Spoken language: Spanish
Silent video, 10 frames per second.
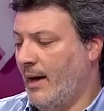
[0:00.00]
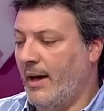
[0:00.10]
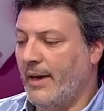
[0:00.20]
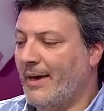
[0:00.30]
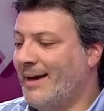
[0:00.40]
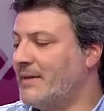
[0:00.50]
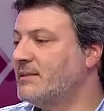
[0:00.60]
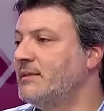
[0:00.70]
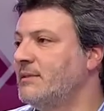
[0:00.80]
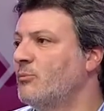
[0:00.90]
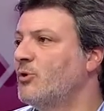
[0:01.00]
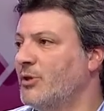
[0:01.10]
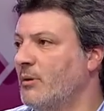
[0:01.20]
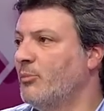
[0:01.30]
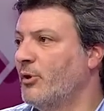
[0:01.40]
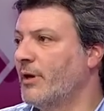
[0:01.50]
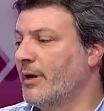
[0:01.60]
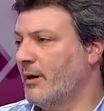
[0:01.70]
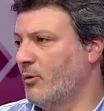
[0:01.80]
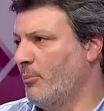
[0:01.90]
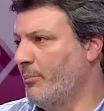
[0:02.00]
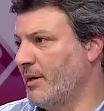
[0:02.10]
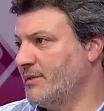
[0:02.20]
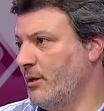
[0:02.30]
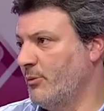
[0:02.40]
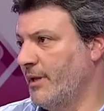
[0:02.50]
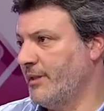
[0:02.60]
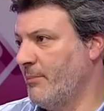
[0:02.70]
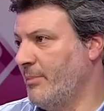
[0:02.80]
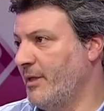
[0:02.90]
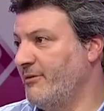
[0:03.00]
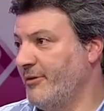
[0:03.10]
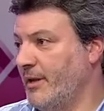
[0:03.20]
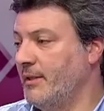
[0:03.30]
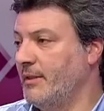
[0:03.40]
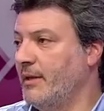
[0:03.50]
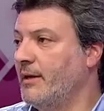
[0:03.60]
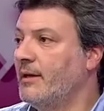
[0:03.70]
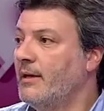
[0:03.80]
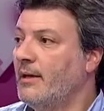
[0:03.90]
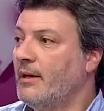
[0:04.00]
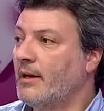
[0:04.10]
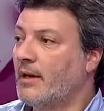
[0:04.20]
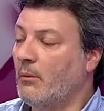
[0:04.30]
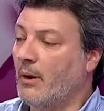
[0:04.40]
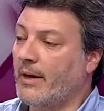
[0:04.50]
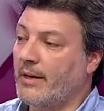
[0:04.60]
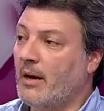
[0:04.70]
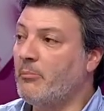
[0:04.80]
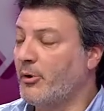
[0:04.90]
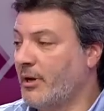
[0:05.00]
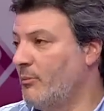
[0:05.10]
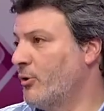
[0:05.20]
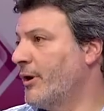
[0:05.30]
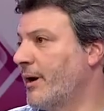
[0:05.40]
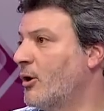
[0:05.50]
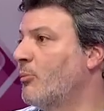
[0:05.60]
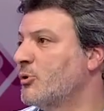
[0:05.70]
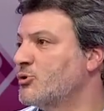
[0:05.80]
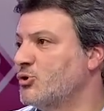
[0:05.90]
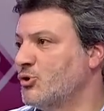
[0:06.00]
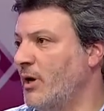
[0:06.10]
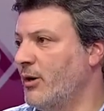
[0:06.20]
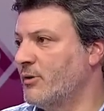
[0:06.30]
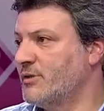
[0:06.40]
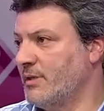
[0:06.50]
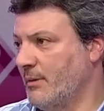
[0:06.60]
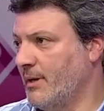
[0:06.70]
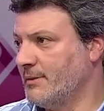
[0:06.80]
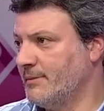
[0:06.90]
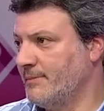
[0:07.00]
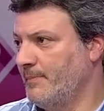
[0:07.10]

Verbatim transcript: a escasísimo tiempo de que Rencop pase a una etapa diferente que va a generar, por ejemplo, que Rencop por sí sola no exista más.